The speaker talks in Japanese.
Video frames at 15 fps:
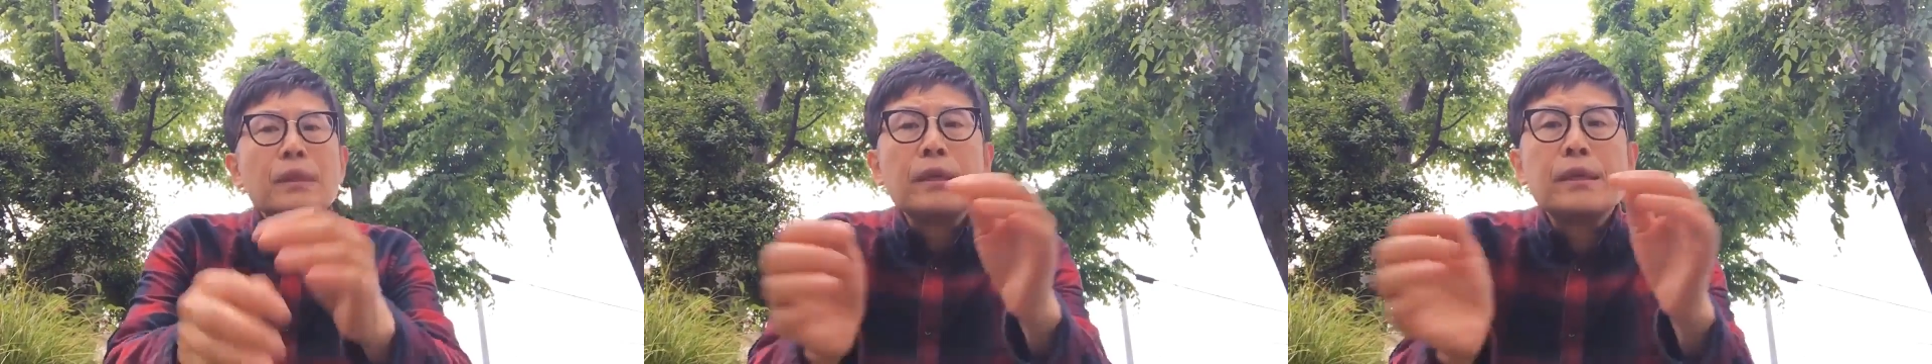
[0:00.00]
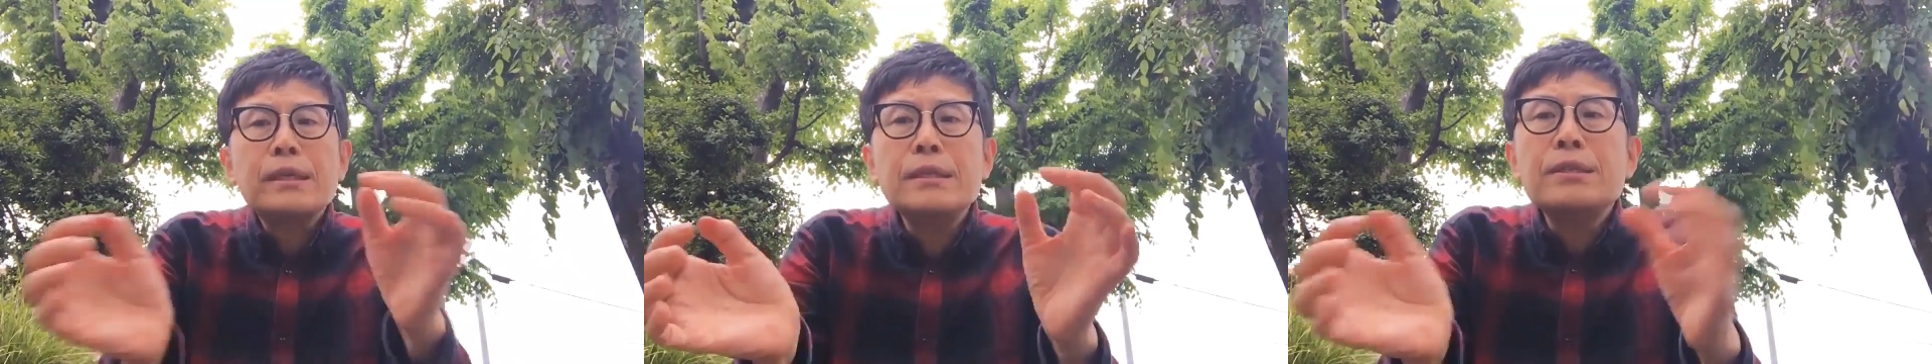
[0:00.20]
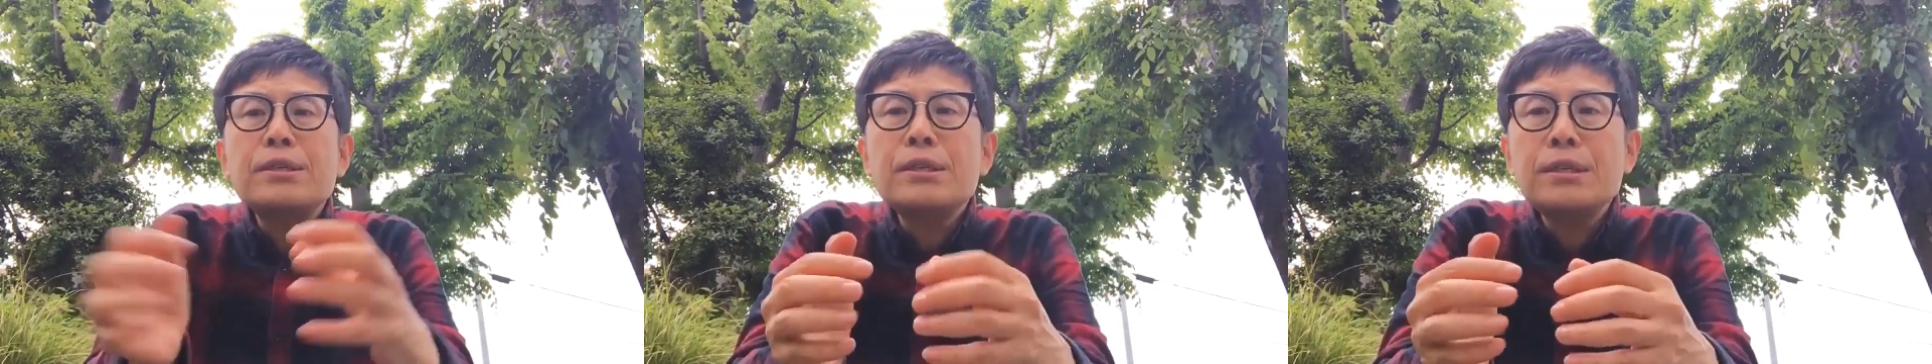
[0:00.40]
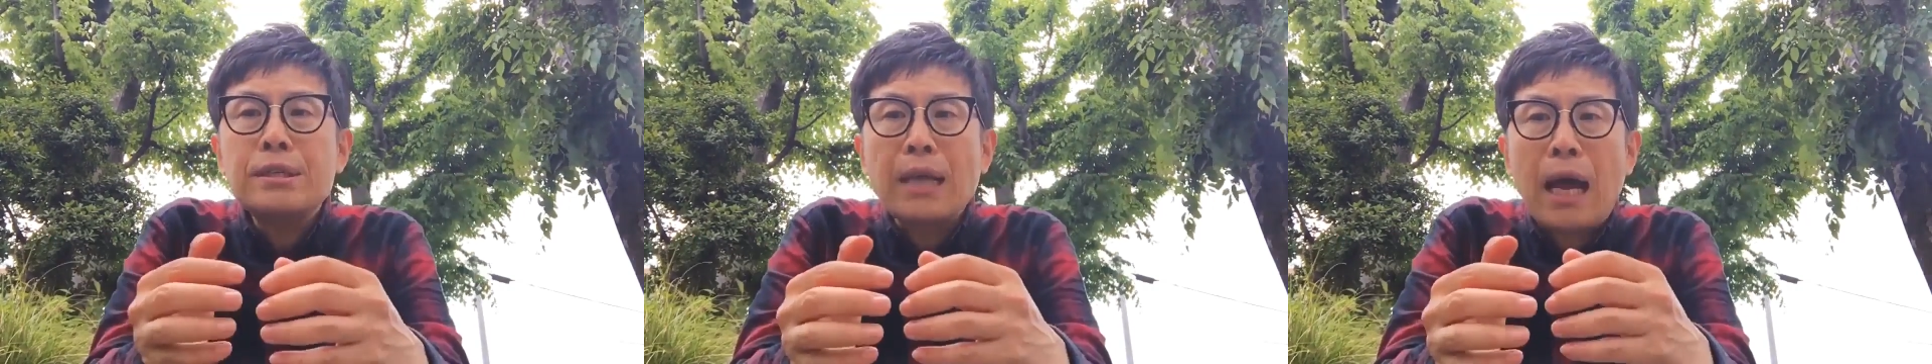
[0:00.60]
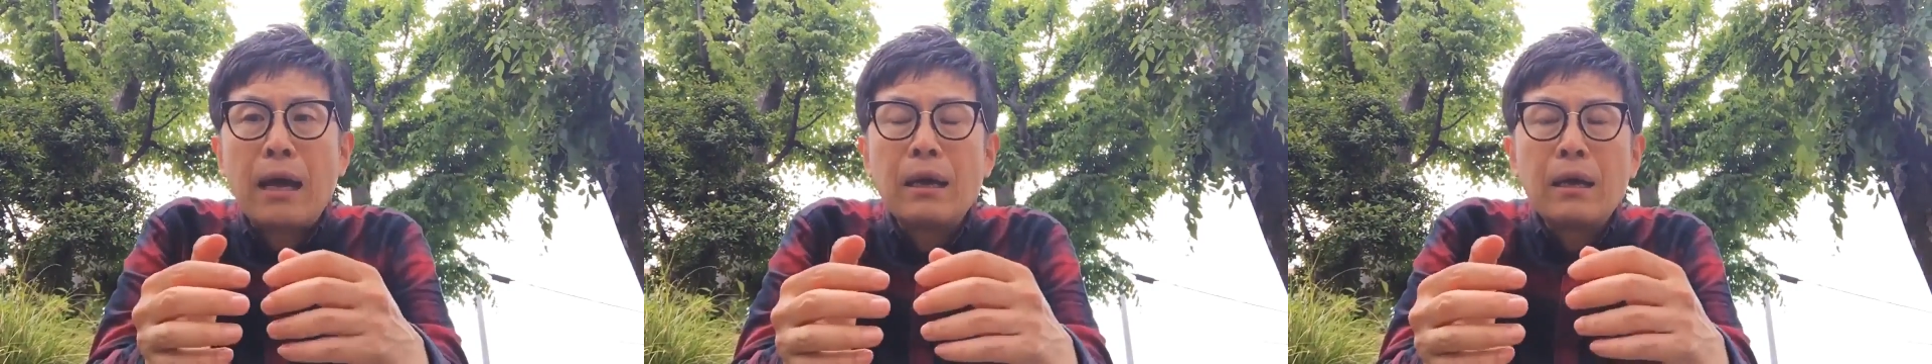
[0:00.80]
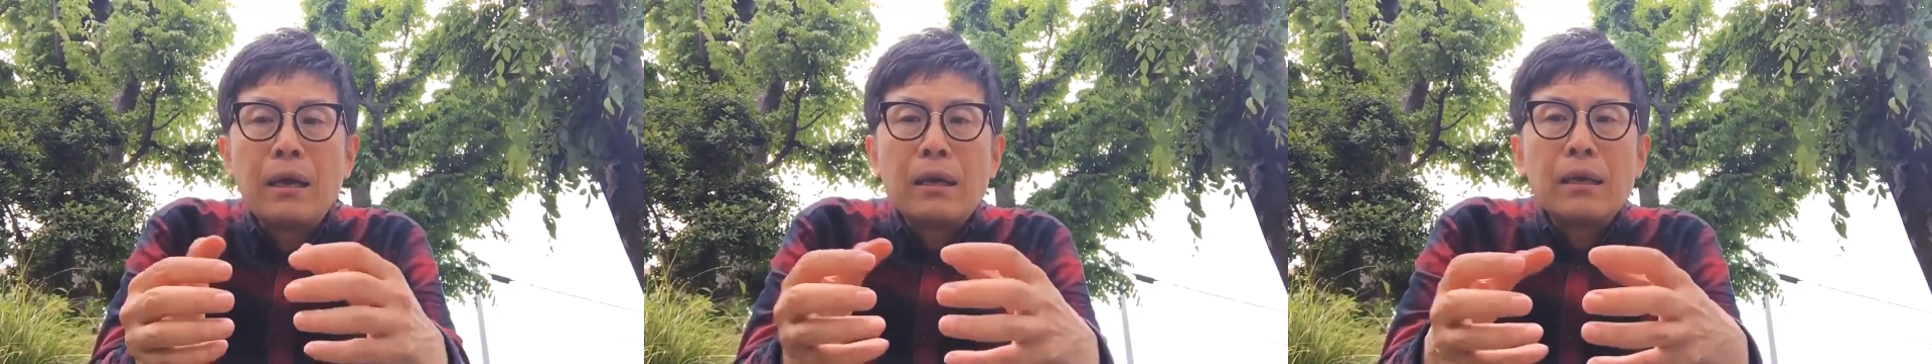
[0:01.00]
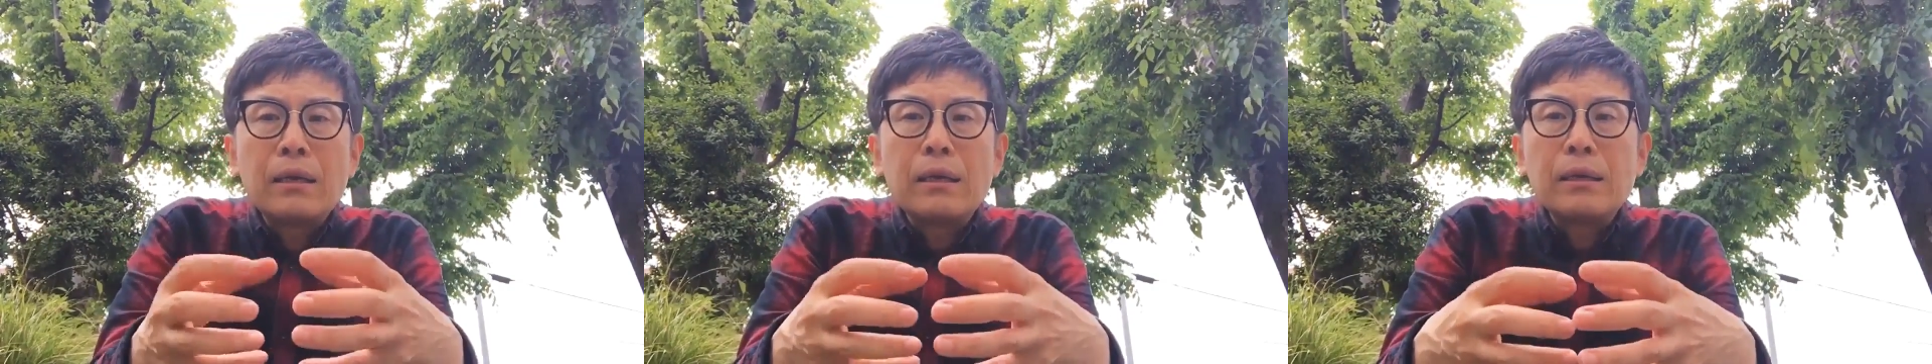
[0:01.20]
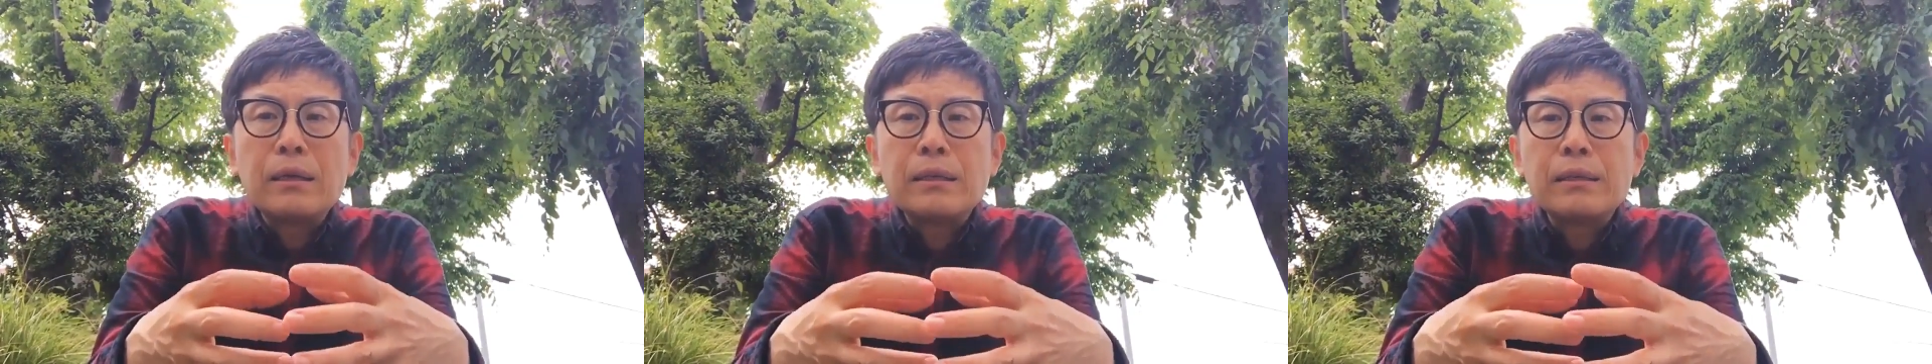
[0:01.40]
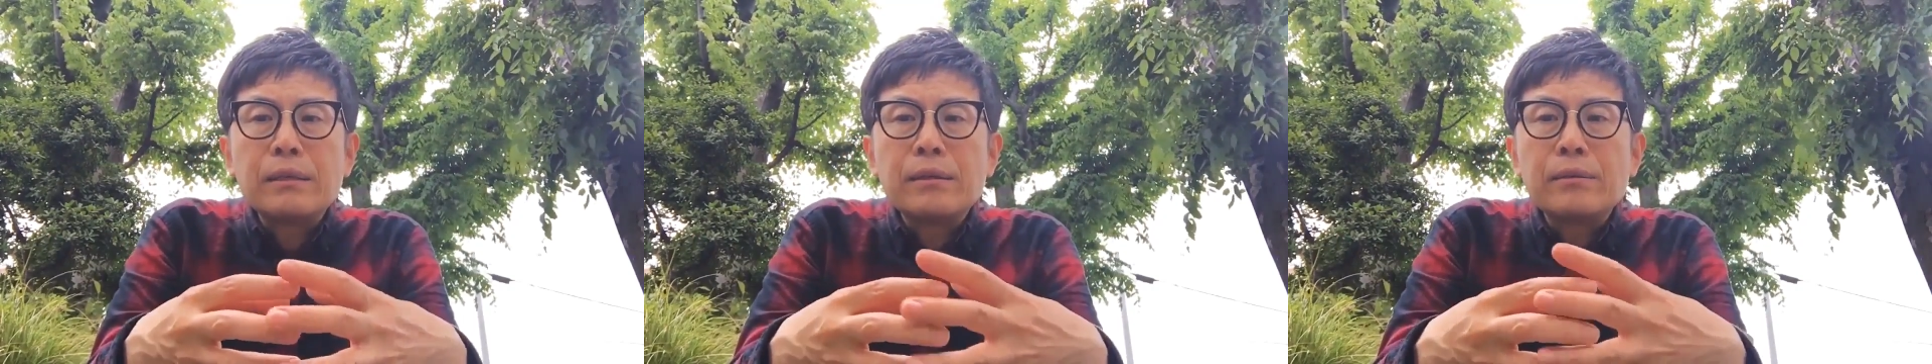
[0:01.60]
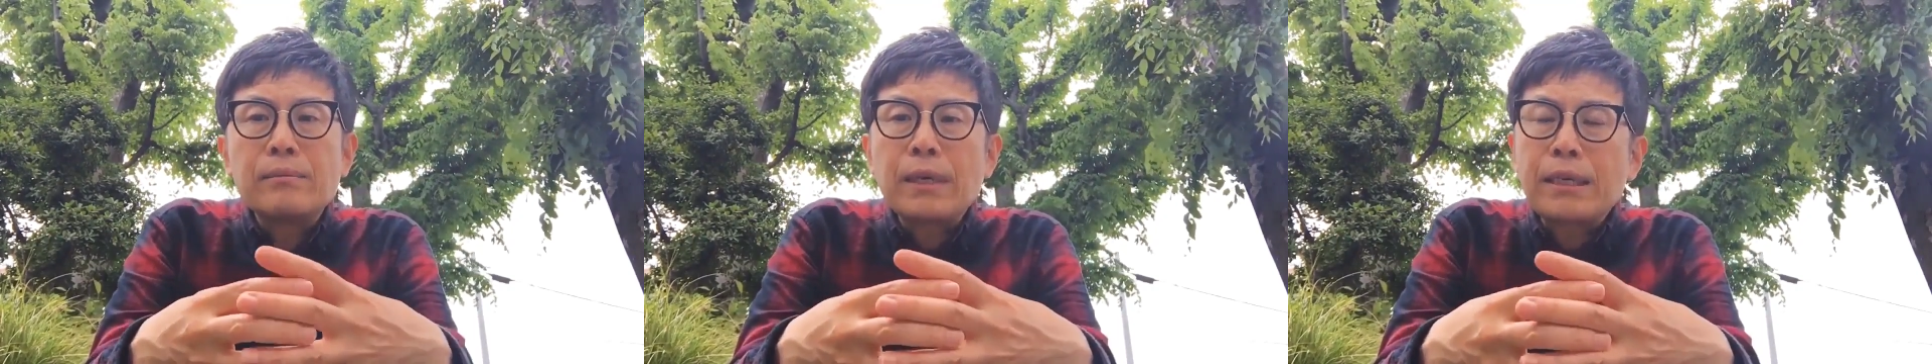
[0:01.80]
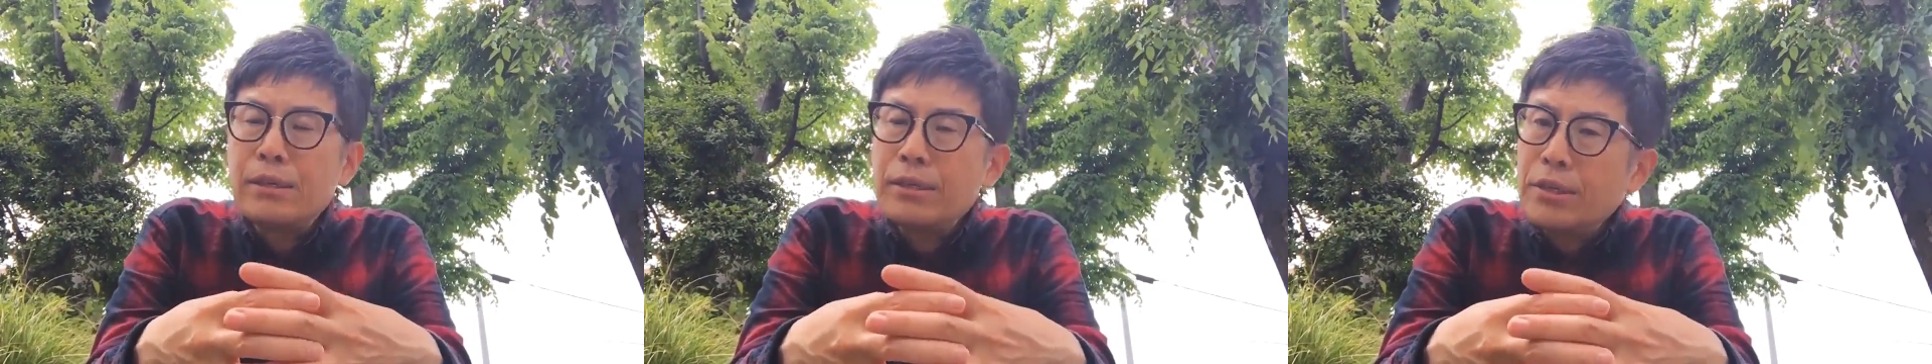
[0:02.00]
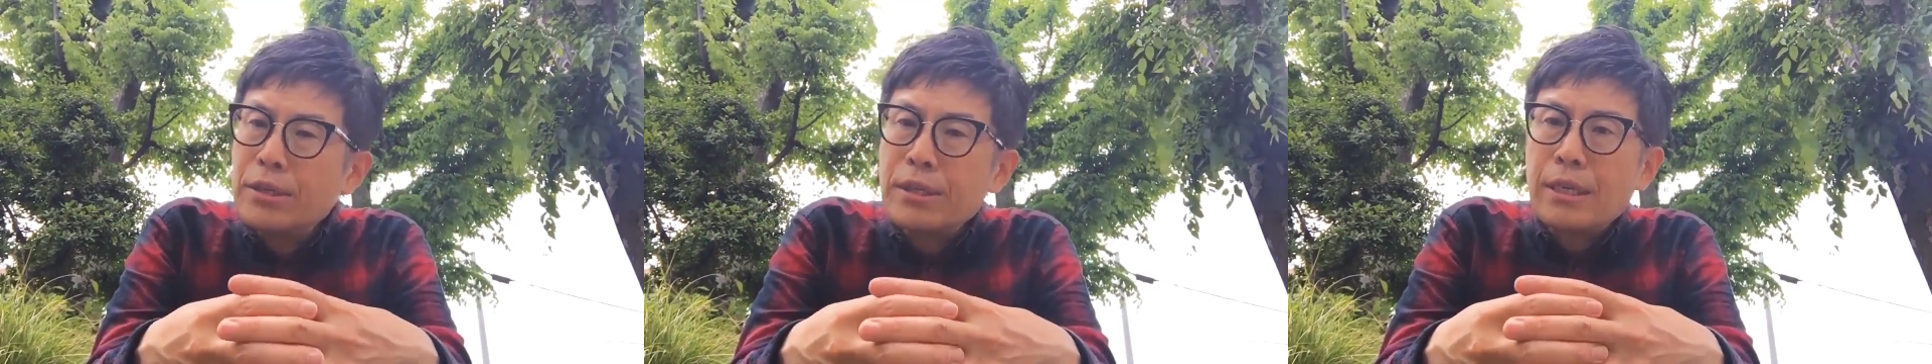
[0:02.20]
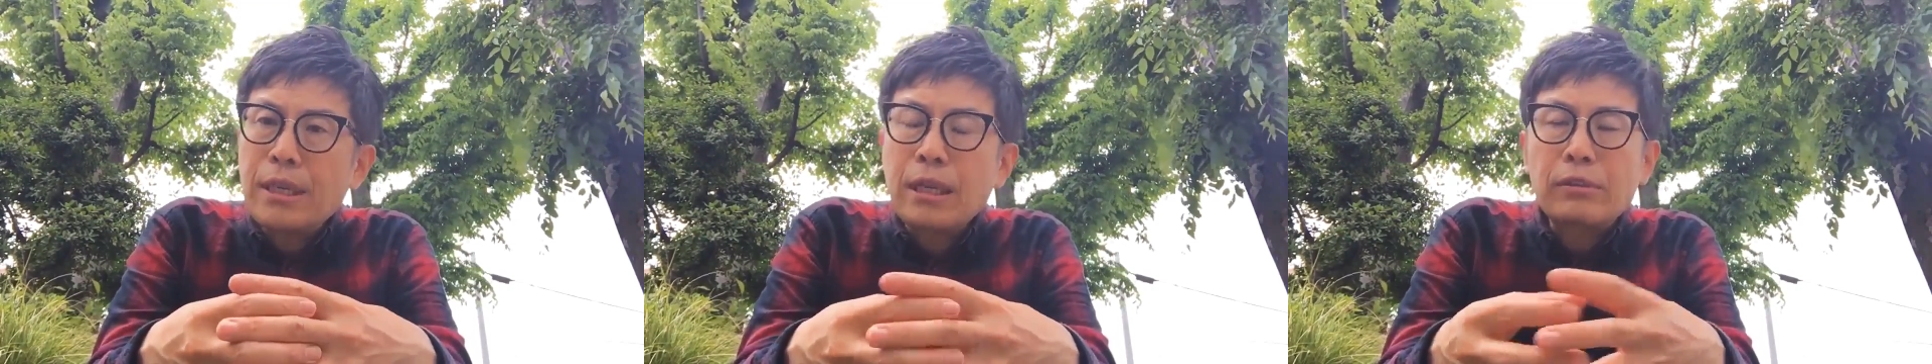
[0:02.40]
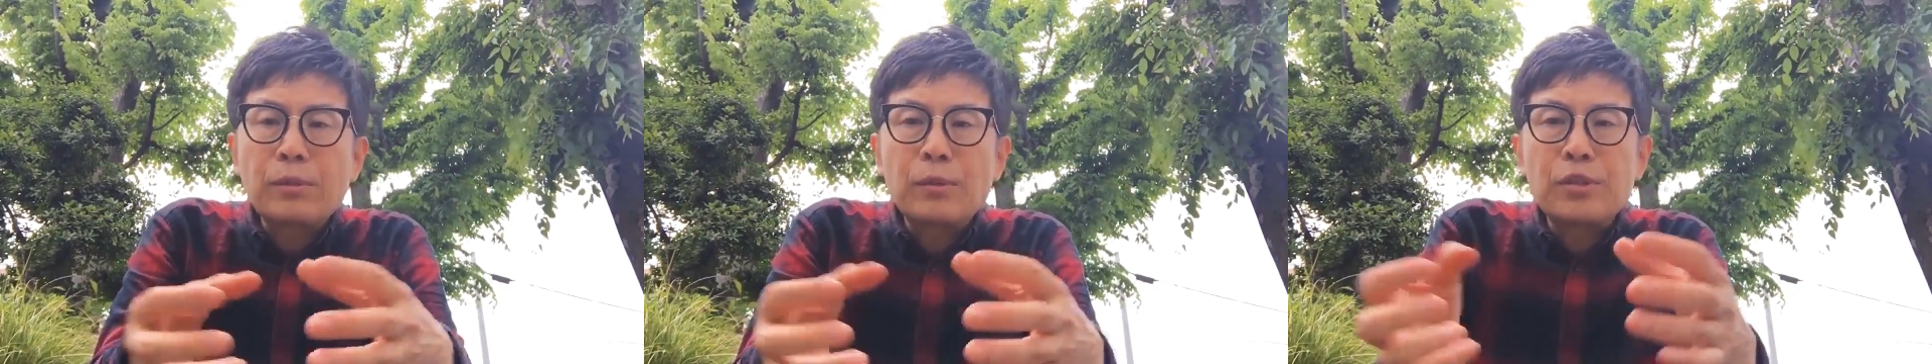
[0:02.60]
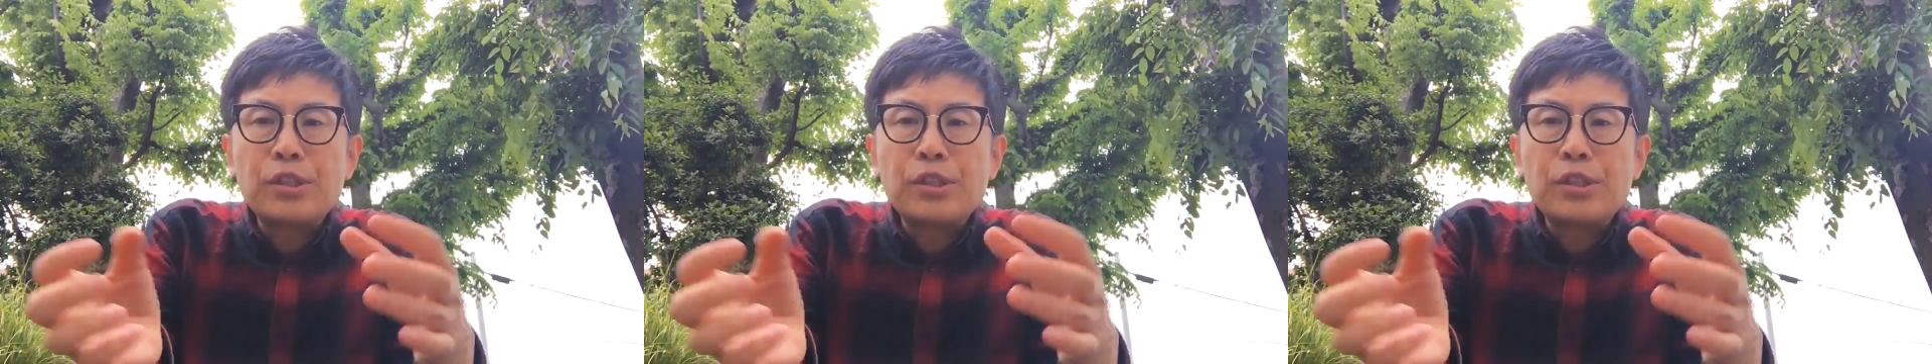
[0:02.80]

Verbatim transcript: 近親者、近親者じゃなくても